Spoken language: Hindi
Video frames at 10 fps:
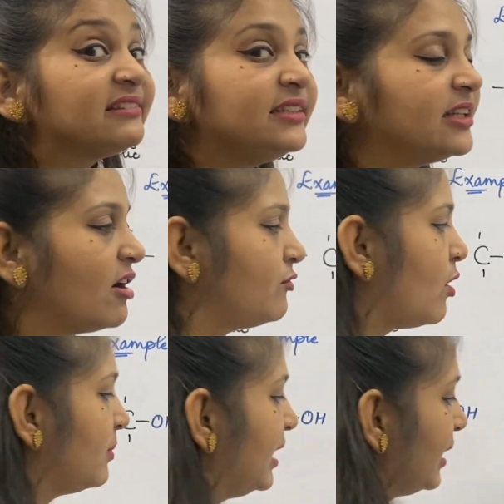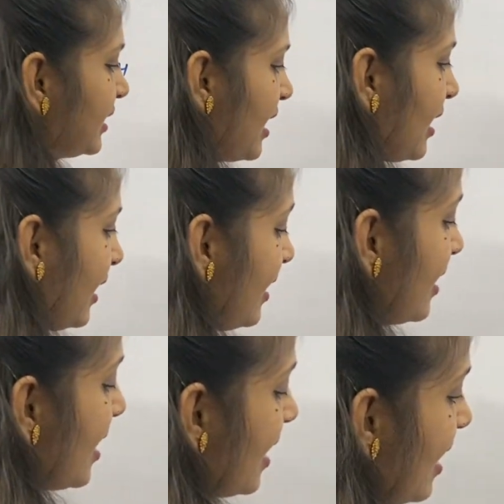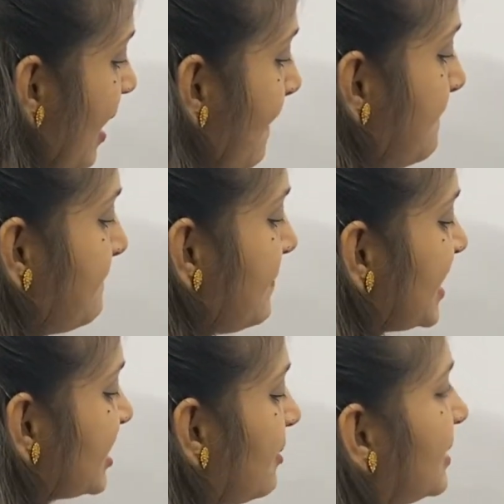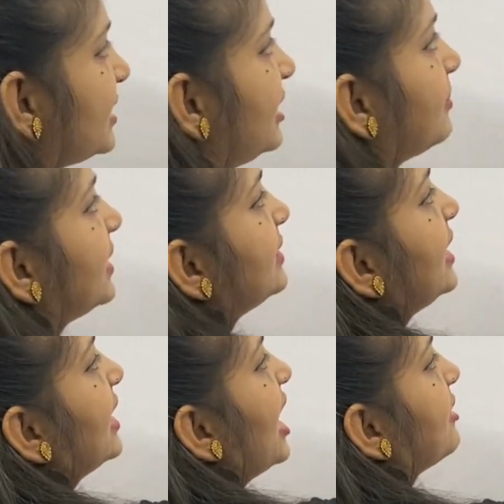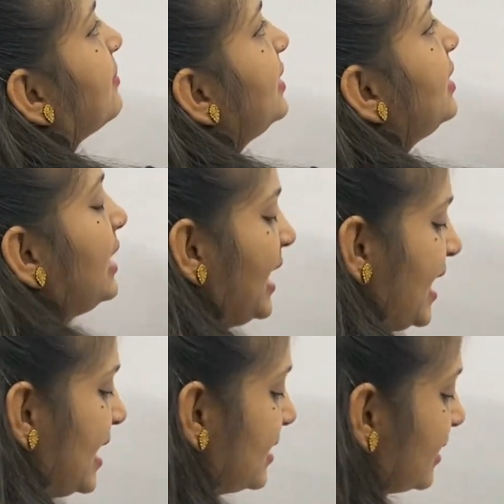एसिड का फॉर्मूला क्या है मिथ मतलब कितने कार्बन एक